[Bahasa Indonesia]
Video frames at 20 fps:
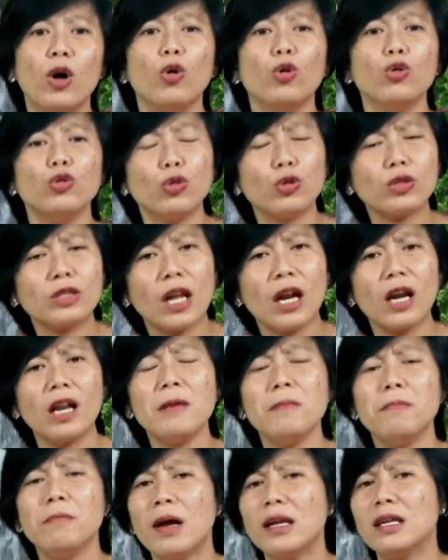untuk
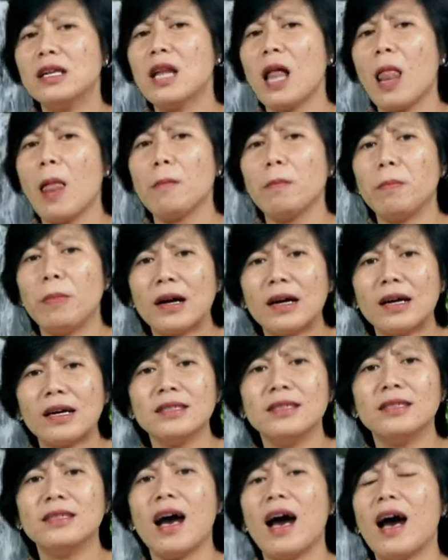terlibat di dalam
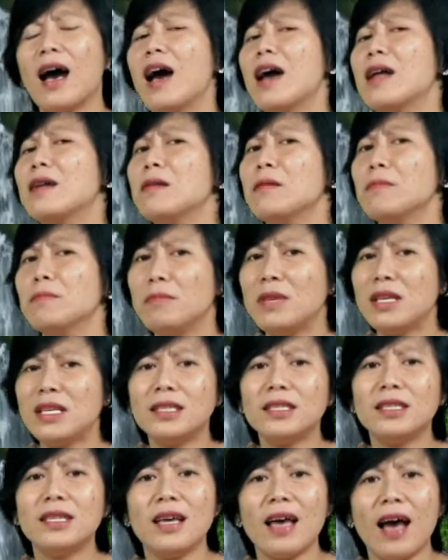pekerjaan
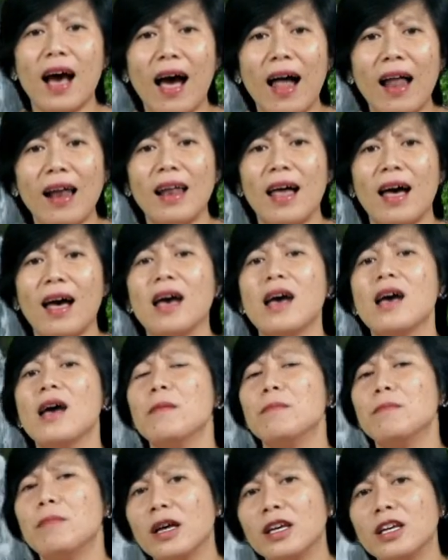misi Allah
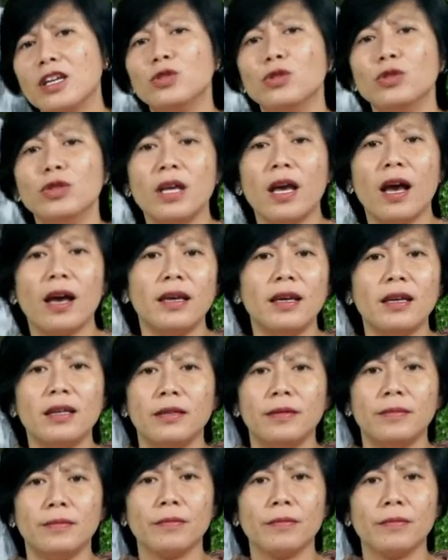bagi dunia ini.